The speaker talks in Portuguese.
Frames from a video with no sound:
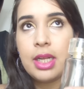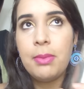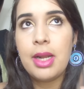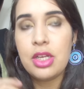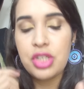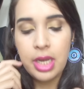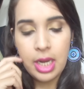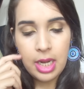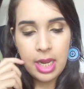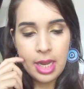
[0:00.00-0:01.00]
na embalagem que
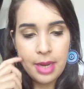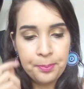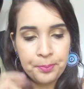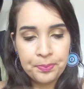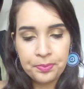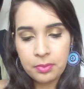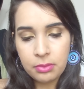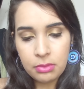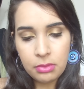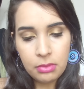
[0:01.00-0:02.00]
ele é
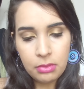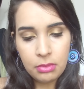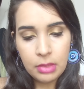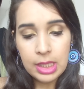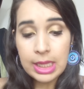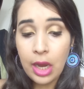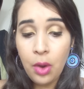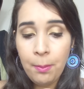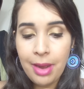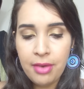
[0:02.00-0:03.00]

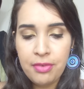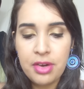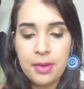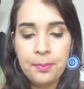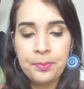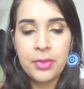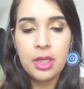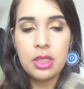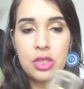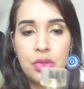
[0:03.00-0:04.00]
Del Parfum,
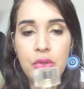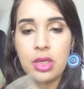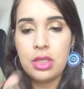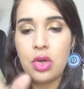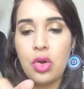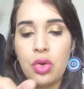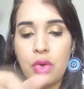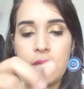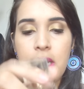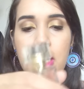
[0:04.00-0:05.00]
desodorante
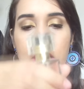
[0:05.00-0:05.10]
colônia.